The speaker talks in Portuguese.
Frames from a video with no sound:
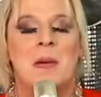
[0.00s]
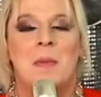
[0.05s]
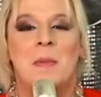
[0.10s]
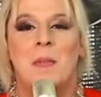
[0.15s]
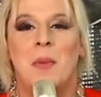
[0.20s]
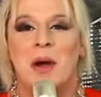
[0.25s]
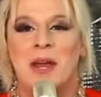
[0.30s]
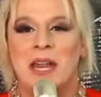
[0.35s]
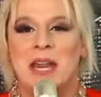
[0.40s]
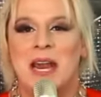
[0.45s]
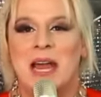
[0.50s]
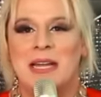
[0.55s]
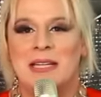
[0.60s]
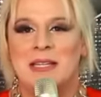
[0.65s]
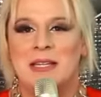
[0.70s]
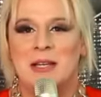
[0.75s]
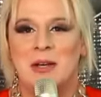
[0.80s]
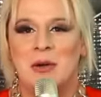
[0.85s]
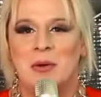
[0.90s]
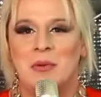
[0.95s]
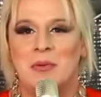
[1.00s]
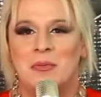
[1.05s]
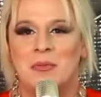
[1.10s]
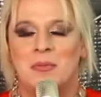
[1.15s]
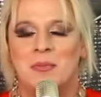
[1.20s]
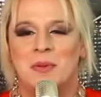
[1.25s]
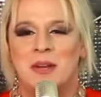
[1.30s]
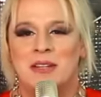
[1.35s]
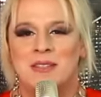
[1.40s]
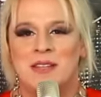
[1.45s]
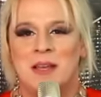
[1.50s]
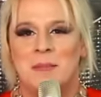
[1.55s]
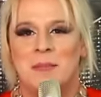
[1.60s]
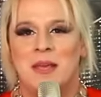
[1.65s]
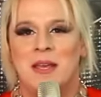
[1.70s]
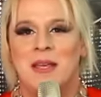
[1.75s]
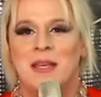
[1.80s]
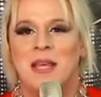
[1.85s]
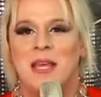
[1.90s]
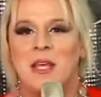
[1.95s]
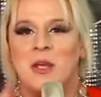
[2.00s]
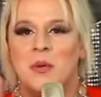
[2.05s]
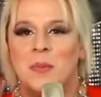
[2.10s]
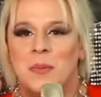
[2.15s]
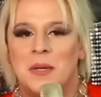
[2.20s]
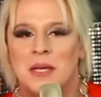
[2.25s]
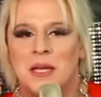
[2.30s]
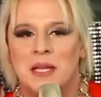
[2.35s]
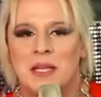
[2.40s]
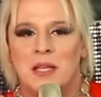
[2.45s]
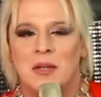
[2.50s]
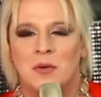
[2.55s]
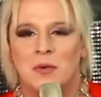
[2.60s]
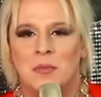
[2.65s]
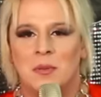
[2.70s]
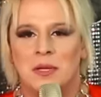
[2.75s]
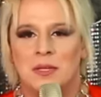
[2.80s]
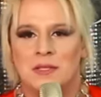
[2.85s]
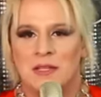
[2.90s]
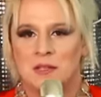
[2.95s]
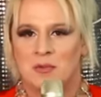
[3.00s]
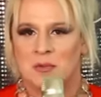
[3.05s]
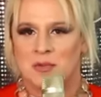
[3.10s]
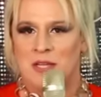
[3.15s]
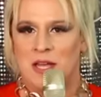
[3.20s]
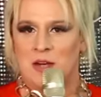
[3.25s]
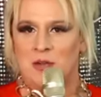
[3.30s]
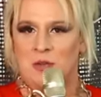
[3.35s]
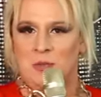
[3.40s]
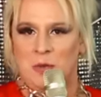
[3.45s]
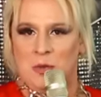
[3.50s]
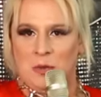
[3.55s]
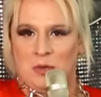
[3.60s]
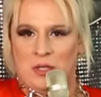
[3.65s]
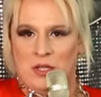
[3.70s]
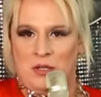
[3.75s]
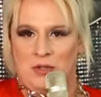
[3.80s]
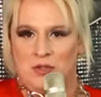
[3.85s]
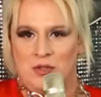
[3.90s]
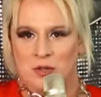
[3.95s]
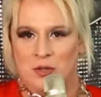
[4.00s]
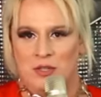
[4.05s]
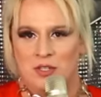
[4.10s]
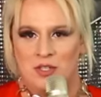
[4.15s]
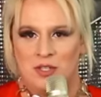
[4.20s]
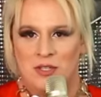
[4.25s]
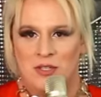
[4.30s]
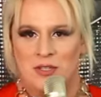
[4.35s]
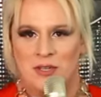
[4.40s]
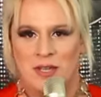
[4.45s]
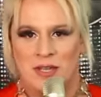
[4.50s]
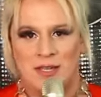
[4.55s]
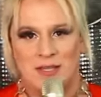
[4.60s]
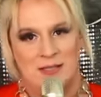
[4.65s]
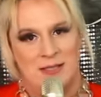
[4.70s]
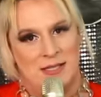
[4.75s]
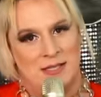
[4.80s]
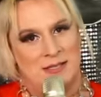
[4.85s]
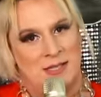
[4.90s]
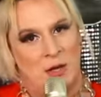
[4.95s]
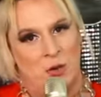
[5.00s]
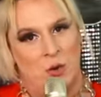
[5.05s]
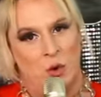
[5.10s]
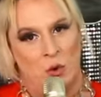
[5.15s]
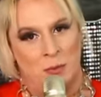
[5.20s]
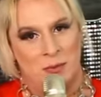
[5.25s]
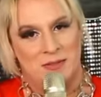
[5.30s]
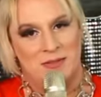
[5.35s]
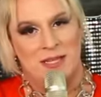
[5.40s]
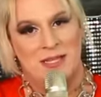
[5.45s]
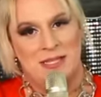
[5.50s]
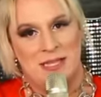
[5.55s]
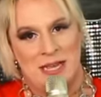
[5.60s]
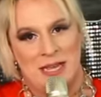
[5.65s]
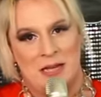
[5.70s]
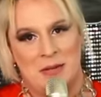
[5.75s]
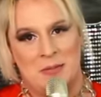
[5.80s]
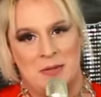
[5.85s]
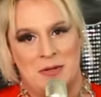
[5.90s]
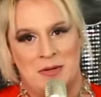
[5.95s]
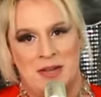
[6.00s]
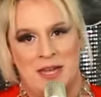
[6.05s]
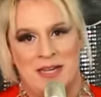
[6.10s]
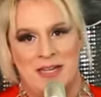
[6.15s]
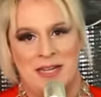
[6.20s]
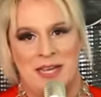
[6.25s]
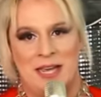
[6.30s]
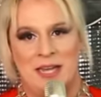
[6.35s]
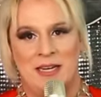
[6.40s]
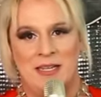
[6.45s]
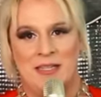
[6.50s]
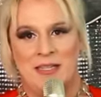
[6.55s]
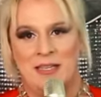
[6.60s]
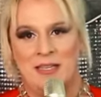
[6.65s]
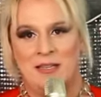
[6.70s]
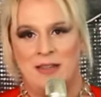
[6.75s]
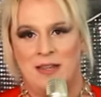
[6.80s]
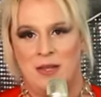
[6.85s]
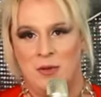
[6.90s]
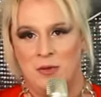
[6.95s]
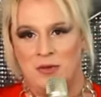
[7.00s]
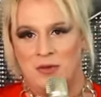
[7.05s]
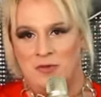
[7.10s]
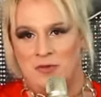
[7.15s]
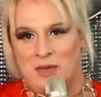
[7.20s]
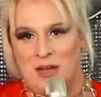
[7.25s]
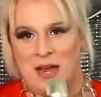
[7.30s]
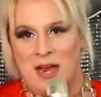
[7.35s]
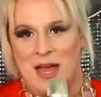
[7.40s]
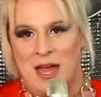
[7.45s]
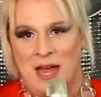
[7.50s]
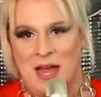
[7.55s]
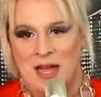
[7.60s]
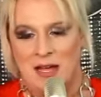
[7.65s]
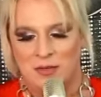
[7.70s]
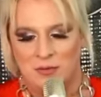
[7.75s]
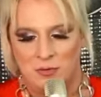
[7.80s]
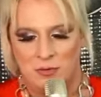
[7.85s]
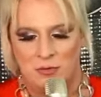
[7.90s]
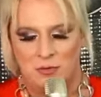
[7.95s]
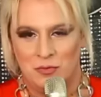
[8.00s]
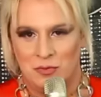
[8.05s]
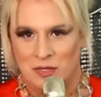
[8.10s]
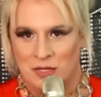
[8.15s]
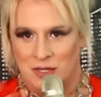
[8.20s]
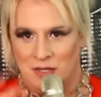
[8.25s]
bora lá então para saber quem eu pegaria, não peguei. Vocês gostaram do meu lookinho de hoje? Essa roupa vocês lembram, né? Aquela que deu que falar no